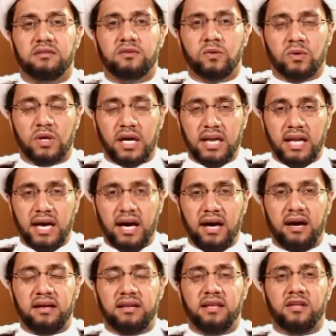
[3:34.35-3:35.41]
تنقل
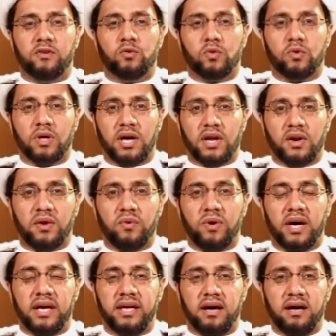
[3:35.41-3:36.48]
احاديث تنقل
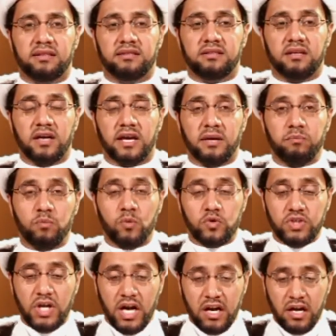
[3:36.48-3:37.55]
روايات
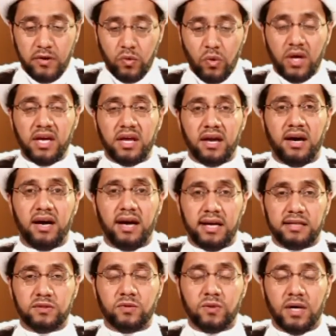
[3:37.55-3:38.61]
مجرد
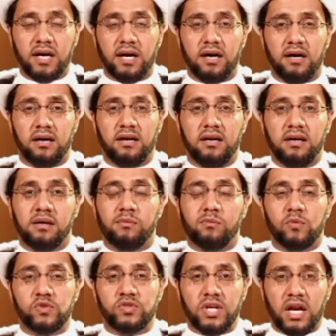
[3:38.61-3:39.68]
قراءتها
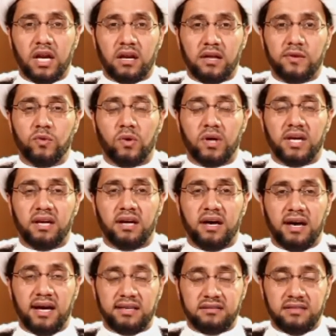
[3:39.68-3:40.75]
مجرد
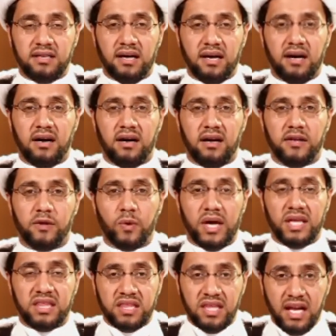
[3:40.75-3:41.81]
قراءتها
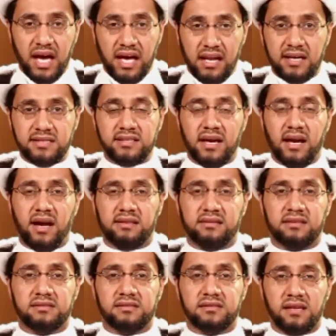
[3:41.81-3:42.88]
يؤثر على صحه
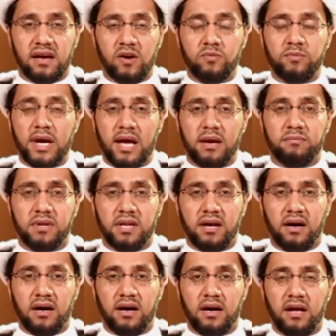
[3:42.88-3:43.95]
الصوم ام
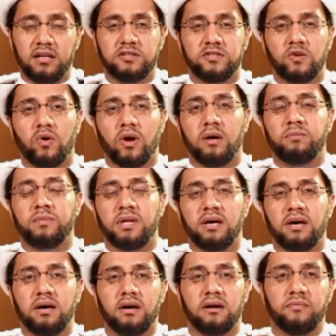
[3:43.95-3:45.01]
لا الجواب
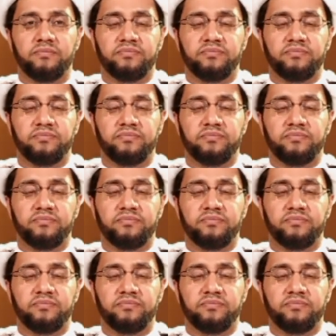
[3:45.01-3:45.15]
لا